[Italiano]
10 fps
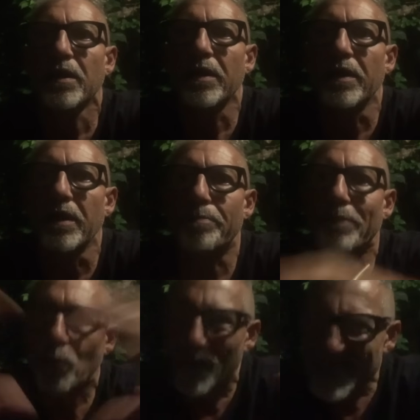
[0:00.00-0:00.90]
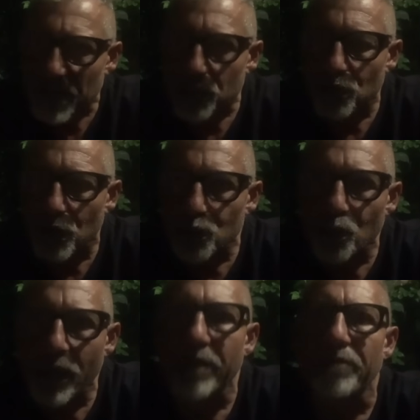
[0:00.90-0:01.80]
Eh, però queste sono le
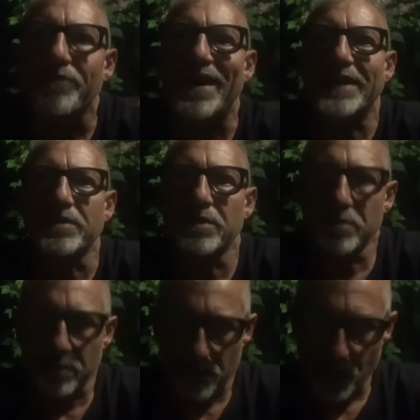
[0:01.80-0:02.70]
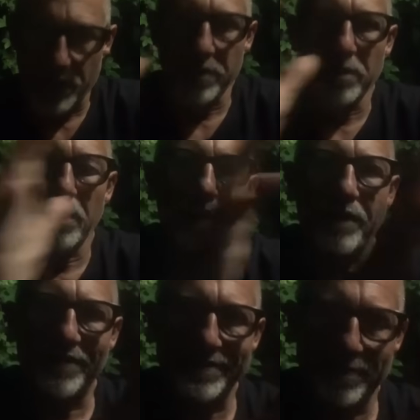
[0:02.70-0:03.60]
due fasi, quindi la fase